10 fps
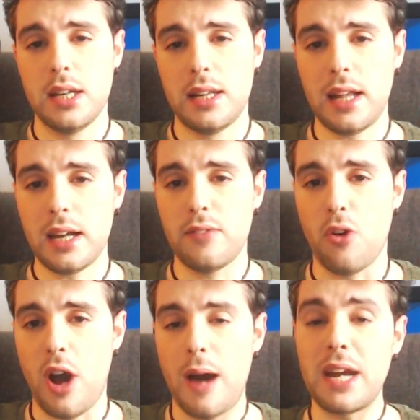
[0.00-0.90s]

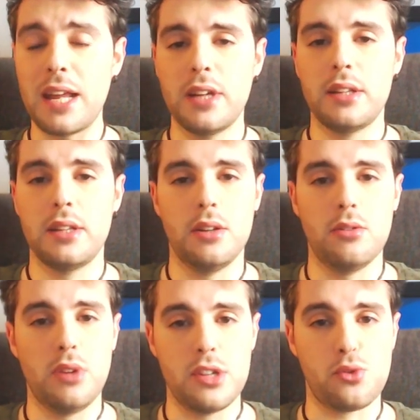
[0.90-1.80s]
l'arrivo a breve di
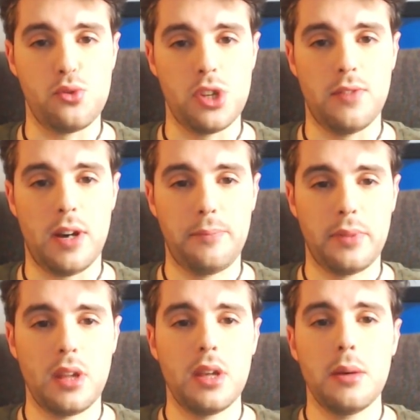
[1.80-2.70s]
un'esclusiva,
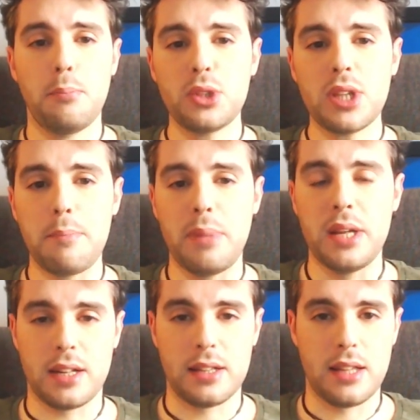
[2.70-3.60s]
potrebbe
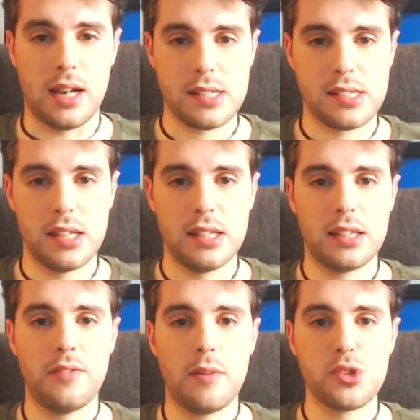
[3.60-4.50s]
trattarsi
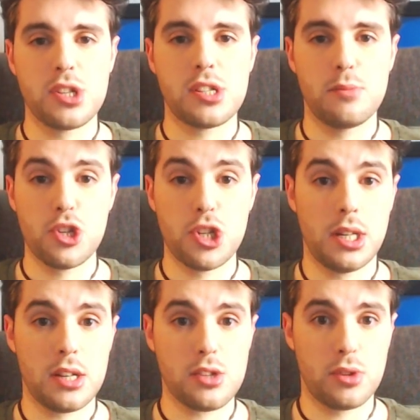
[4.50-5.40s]
del famosissimo
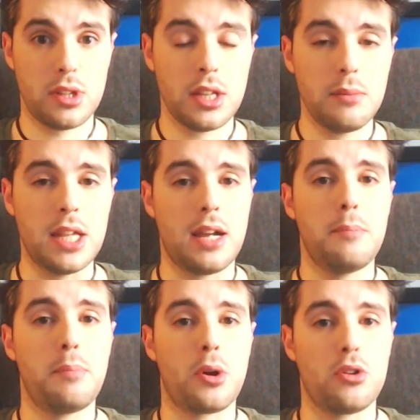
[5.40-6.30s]
Shinasuti
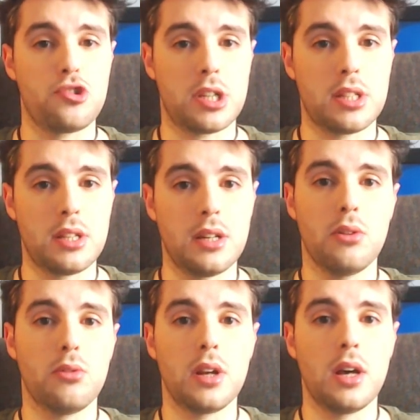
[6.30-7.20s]
Kimira Project,
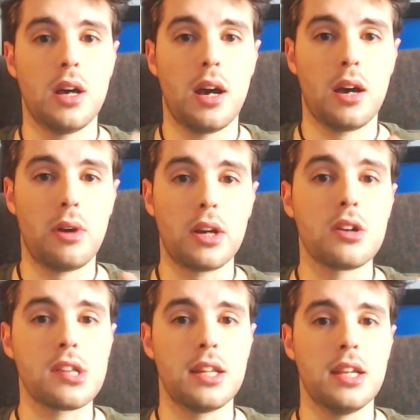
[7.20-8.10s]
un eh,
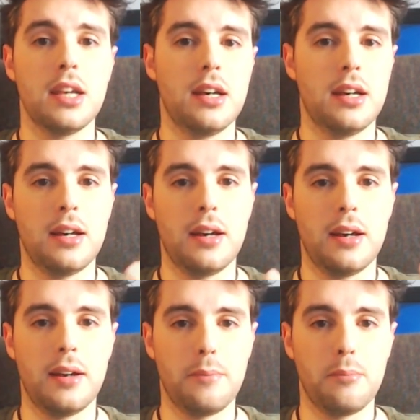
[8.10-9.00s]
qualcosa di
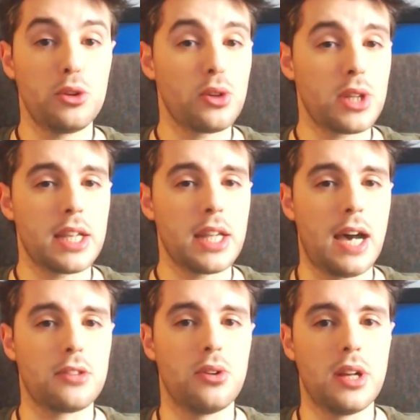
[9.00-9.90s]
eh, molto
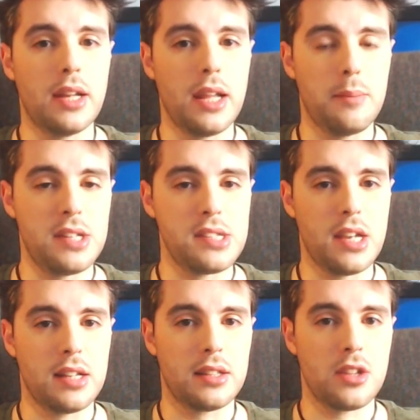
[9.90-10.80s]
chiacchierato nei mesi
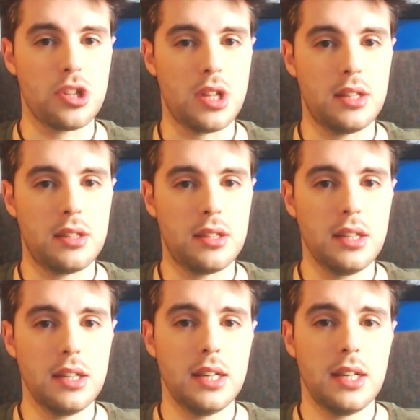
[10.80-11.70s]
antecedenti.
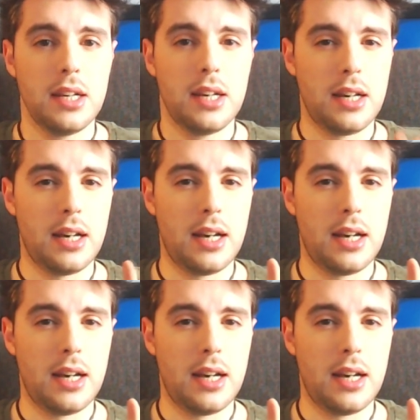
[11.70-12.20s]
Eh,